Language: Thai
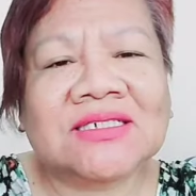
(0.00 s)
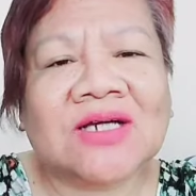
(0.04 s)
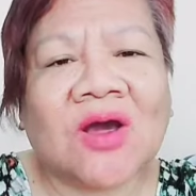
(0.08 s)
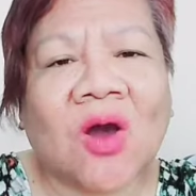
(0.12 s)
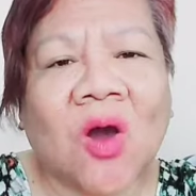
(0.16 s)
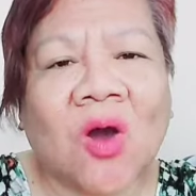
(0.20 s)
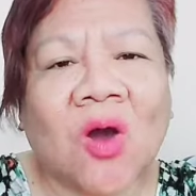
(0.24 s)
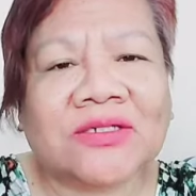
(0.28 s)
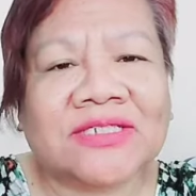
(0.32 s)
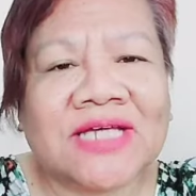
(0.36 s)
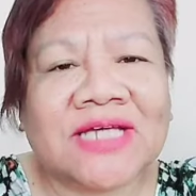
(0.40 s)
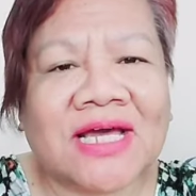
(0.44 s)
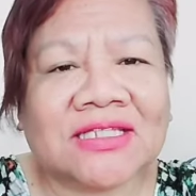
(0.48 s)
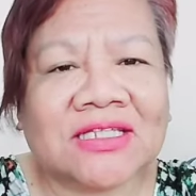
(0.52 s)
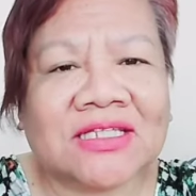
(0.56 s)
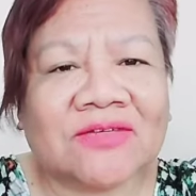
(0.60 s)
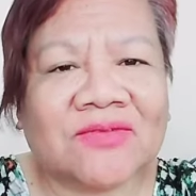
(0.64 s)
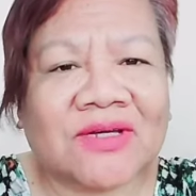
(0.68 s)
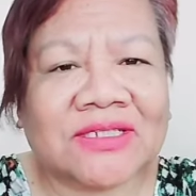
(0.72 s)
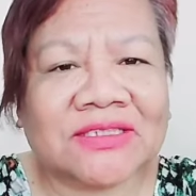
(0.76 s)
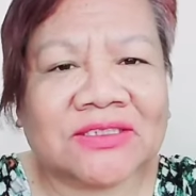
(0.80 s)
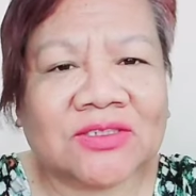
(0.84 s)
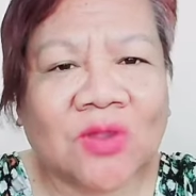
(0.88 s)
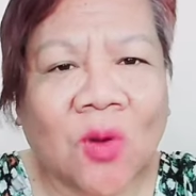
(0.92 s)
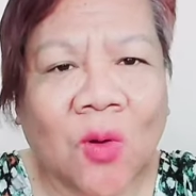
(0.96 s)
นของชาติตะ
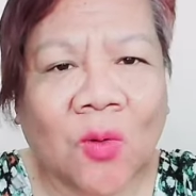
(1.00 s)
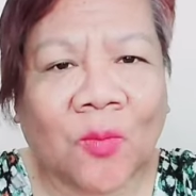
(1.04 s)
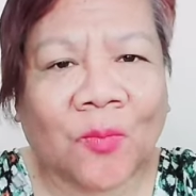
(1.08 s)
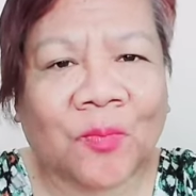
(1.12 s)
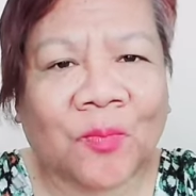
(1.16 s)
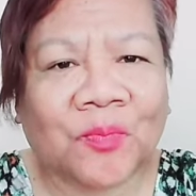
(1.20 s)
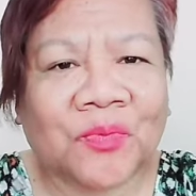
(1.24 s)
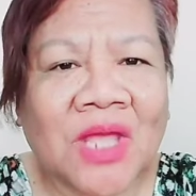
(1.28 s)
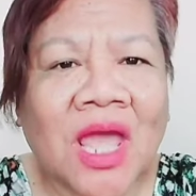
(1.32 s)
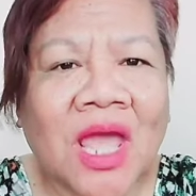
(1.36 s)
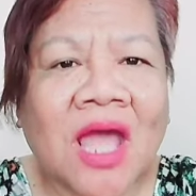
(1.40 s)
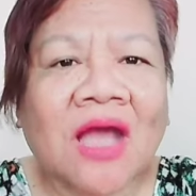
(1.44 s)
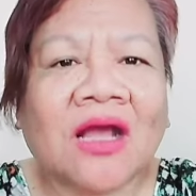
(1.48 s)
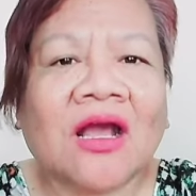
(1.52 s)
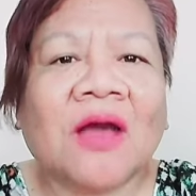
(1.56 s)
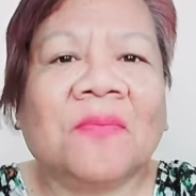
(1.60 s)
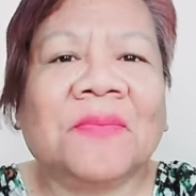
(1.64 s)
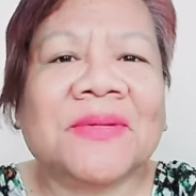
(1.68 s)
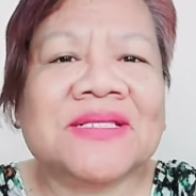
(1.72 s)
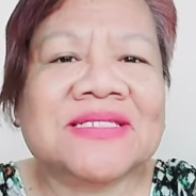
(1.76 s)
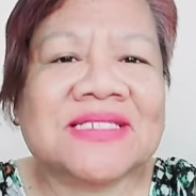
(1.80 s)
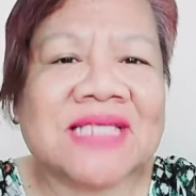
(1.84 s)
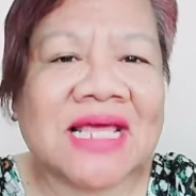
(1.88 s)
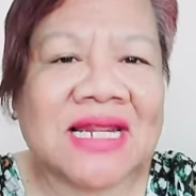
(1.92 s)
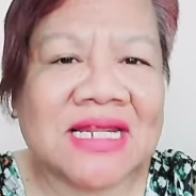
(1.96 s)
วันตก ก็
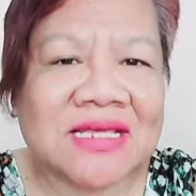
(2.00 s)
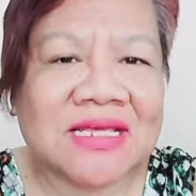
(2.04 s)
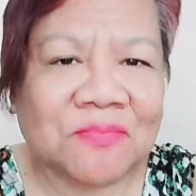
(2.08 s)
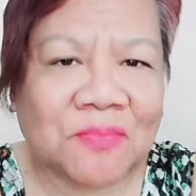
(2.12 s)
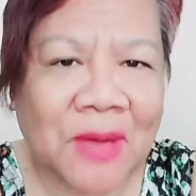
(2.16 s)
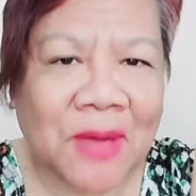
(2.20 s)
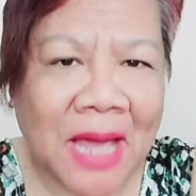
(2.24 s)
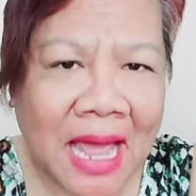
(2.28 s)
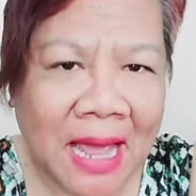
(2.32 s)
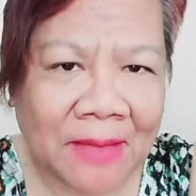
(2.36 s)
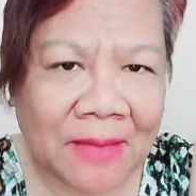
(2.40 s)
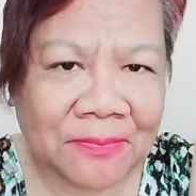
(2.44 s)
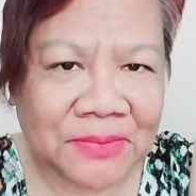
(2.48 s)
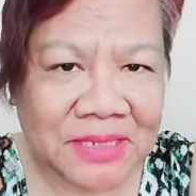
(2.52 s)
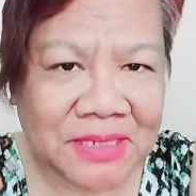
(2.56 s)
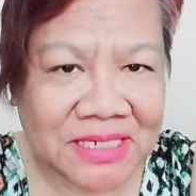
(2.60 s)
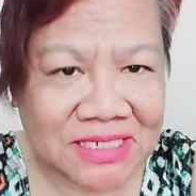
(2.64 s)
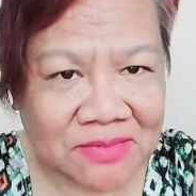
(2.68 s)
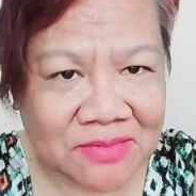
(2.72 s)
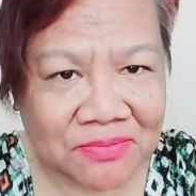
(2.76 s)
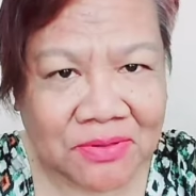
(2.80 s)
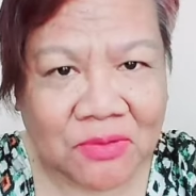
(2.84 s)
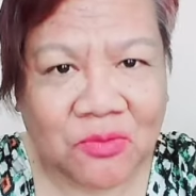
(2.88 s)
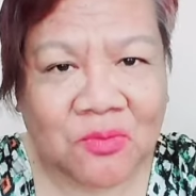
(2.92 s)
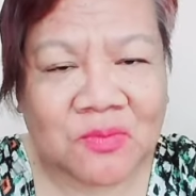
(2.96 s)
เป็นเสรีภาพที่
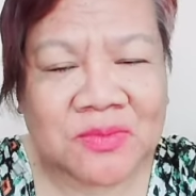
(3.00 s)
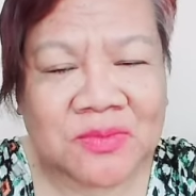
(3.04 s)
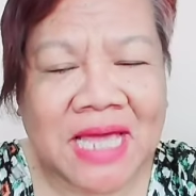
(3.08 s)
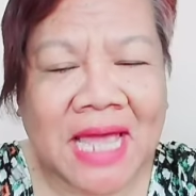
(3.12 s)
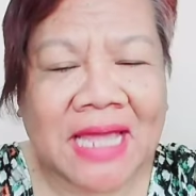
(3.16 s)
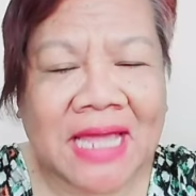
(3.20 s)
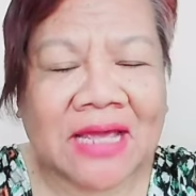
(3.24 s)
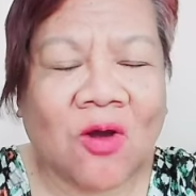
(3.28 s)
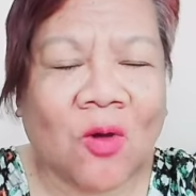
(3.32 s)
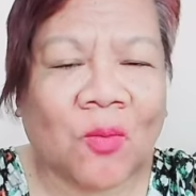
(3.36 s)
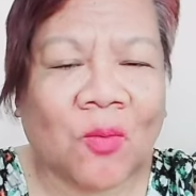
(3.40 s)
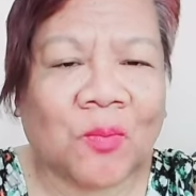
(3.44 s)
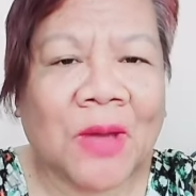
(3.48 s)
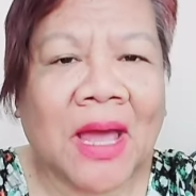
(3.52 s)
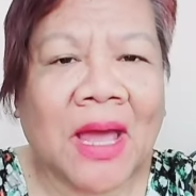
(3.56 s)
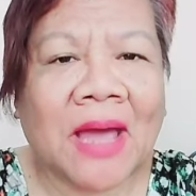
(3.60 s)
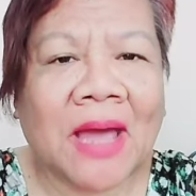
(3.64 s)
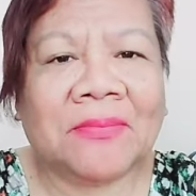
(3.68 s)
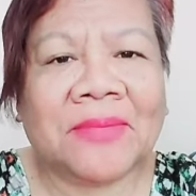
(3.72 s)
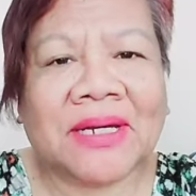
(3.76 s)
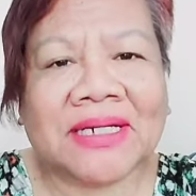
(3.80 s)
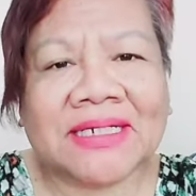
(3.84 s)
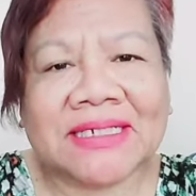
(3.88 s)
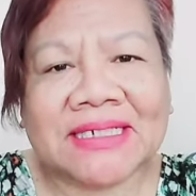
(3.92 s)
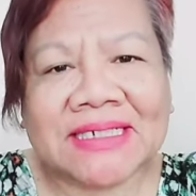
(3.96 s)
จะภูมิใจของป้า
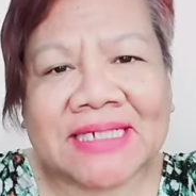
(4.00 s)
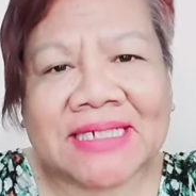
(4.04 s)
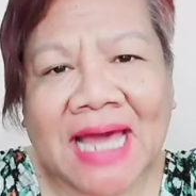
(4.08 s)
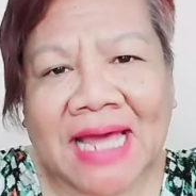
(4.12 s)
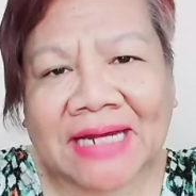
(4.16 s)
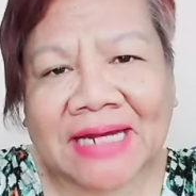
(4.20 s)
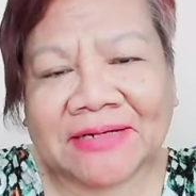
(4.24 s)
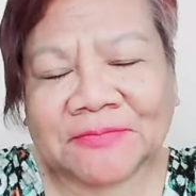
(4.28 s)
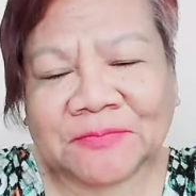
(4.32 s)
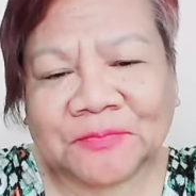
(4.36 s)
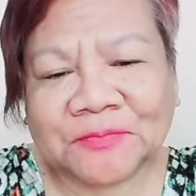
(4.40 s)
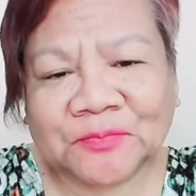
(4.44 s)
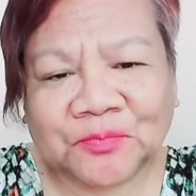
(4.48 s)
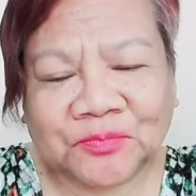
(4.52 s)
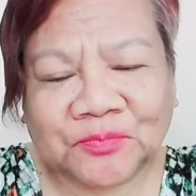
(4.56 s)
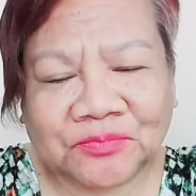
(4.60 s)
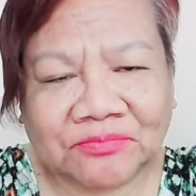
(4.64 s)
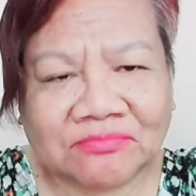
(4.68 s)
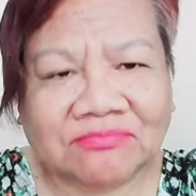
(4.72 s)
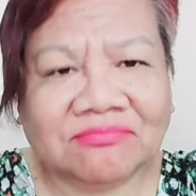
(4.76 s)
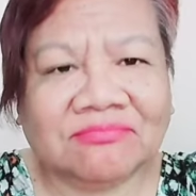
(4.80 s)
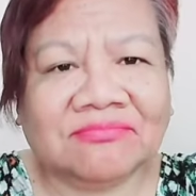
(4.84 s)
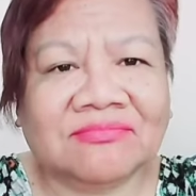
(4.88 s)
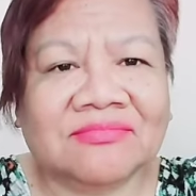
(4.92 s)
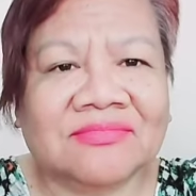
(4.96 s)
เหมือนกัน
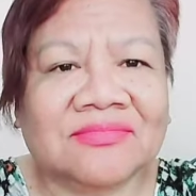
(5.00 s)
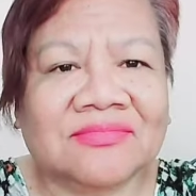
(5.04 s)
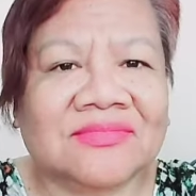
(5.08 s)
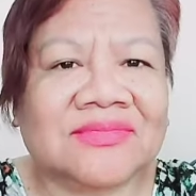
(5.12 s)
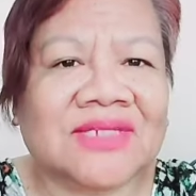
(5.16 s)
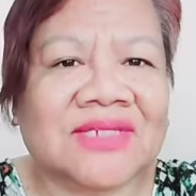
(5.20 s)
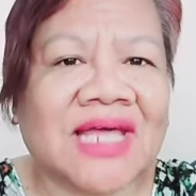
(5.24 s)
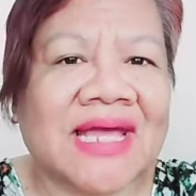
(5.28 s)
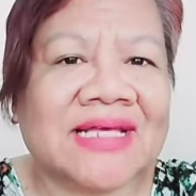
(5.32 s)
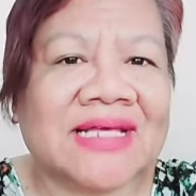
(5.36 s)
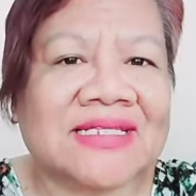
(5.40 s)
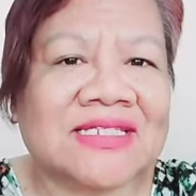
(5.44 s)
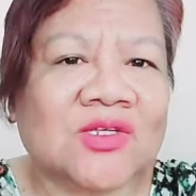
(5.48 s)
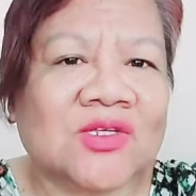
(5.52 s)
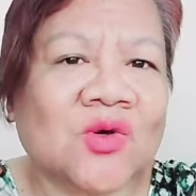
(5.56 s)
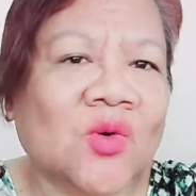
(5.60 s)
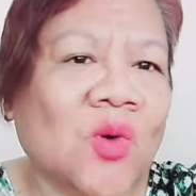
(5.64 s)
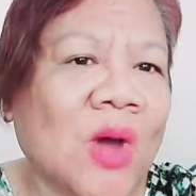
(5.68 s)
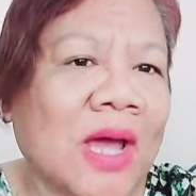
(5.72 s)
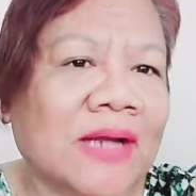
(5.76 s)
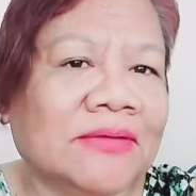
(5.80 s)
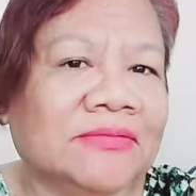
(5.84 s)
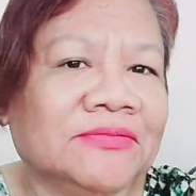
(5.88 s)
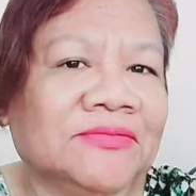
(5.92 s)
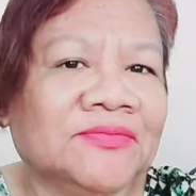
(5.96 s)
อืม แต่ส่
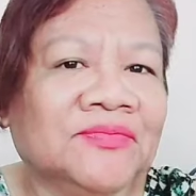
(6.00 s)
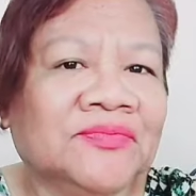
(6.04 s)
วน